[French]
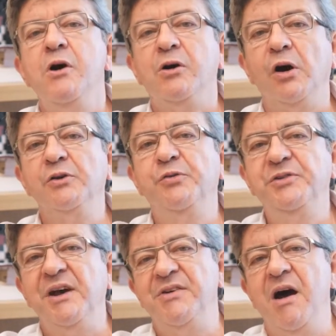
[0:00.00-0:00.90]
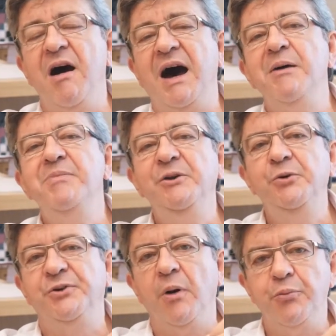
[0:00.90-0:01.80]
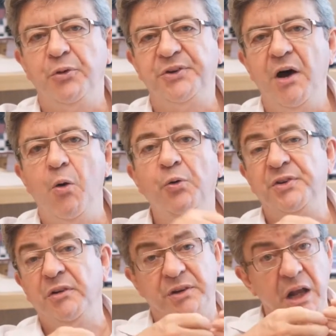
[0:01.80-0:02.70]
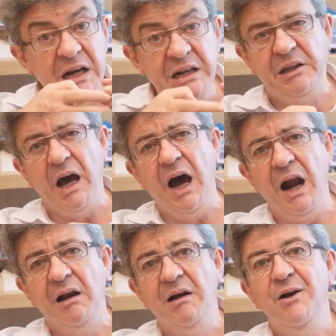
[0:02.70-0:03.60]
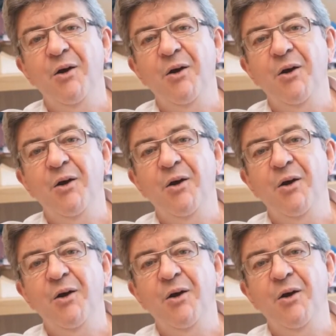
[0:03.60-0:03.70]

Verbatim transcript: quand vous avez un rabais de 100%, au sens littéral,